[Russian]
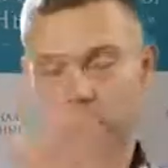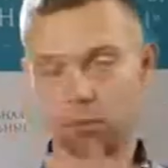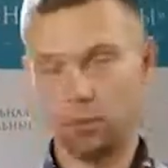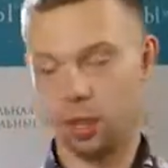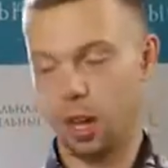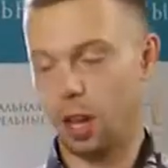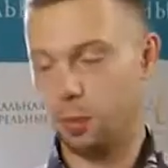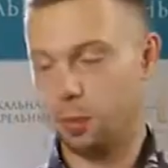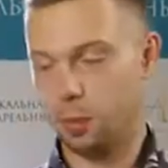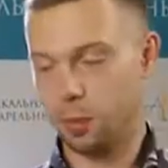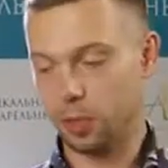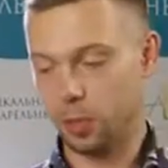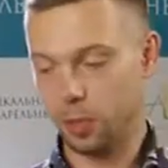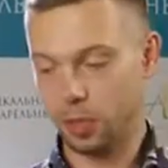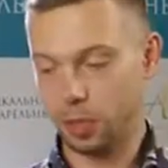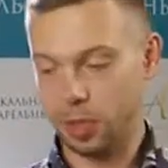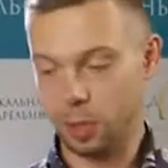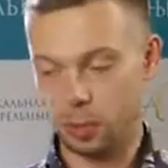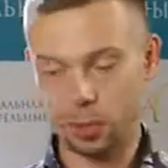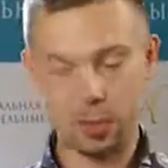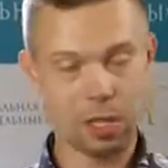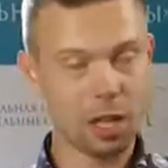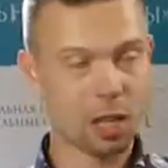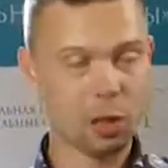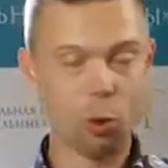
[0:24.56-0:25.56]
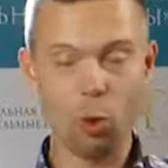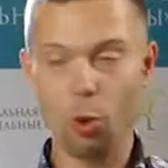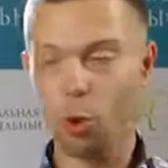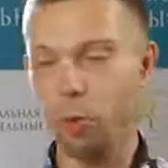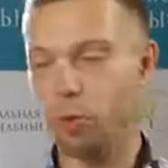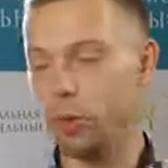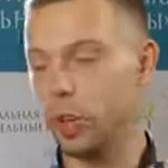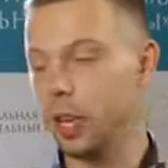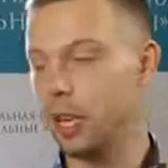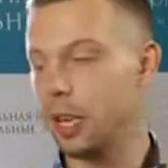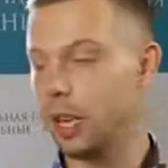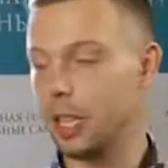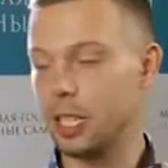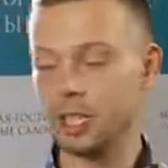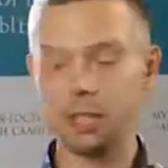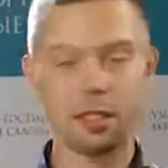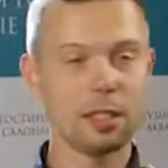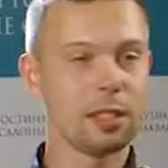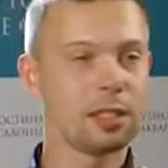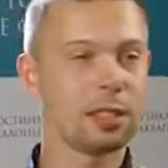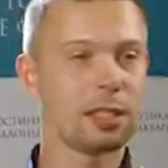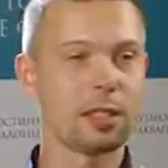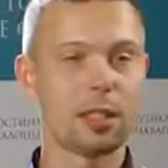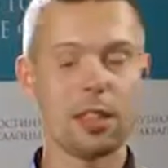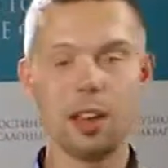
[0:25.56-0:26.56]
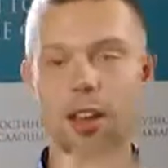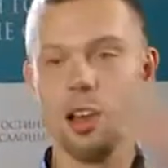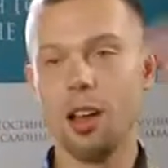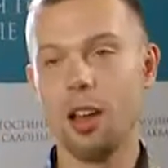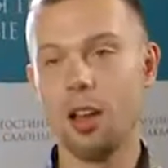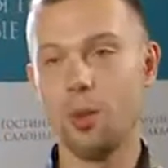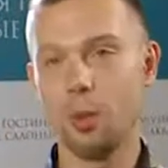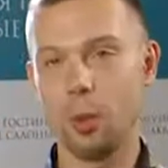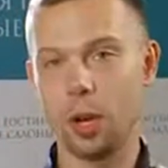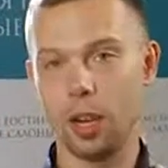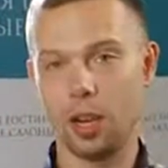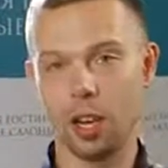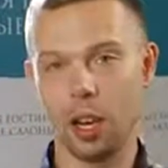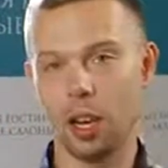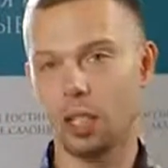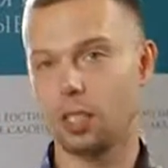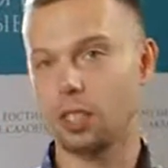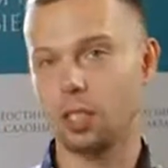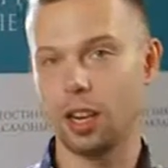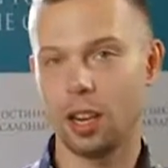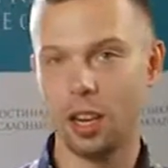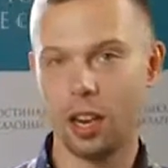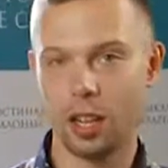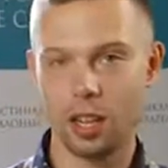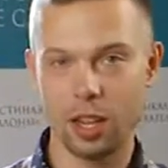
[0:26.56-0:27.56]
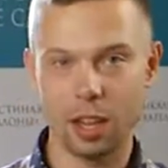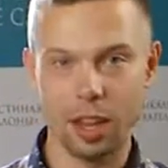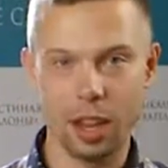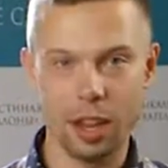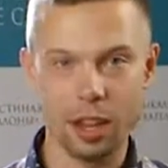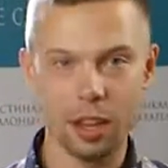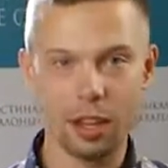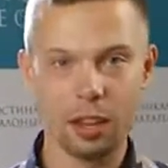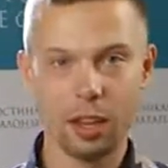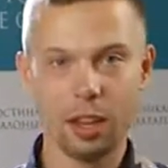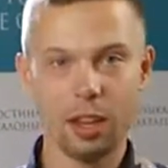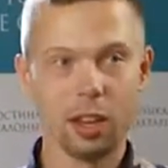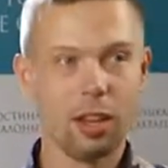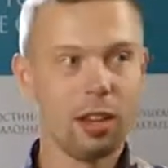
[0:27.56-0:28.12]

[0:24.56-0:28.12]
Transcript: обстановка, лестница, прекрасный рояль,